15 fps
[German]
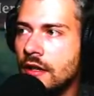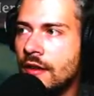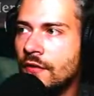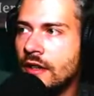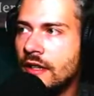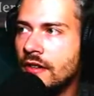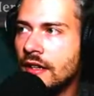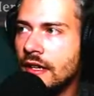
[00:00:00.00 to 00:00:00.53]
Haben
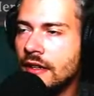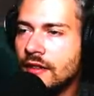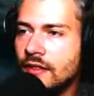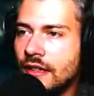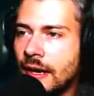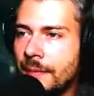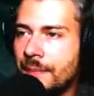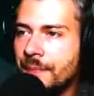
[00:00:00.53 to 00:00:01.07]
wir jetzt alles?
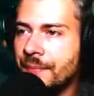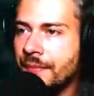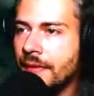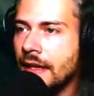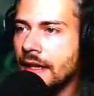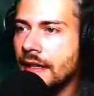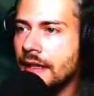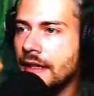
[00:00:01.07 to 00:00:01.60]
Ja.
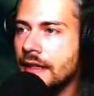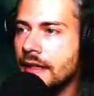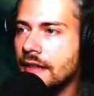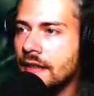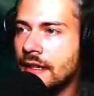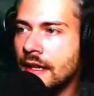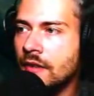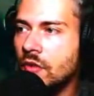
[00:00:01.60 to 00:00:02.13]

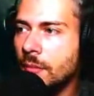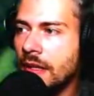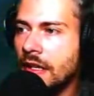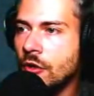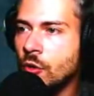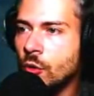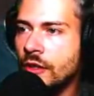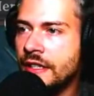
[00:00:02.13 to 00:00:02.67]
Eine ganze
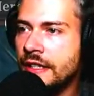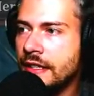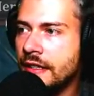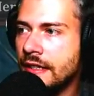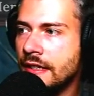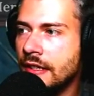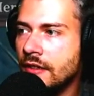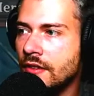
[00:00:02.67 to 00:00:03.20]
Menge Kohle hier in
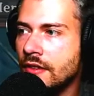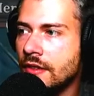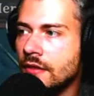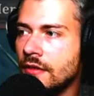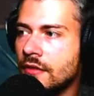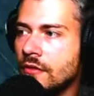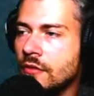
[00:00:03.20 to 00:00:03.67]
der Kiste.